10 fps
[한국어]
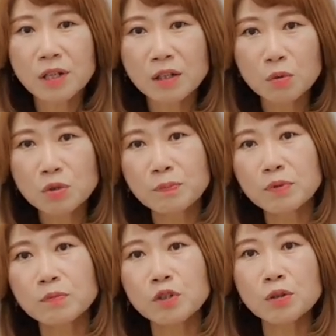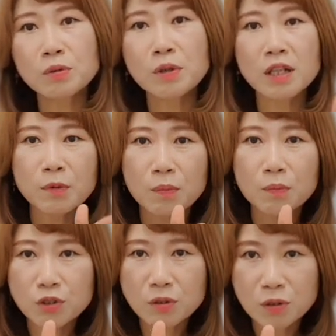냉동식품류 아니면
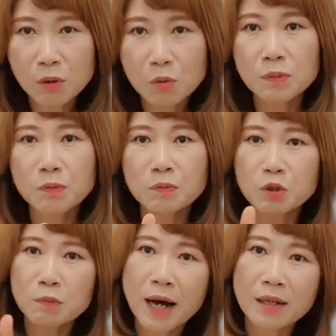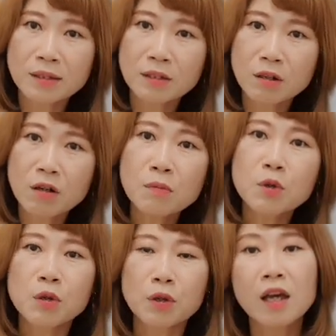무슨 가공식품류 마른 거
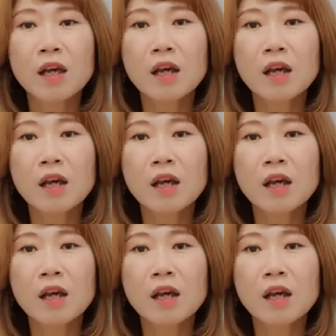뭐 이렇게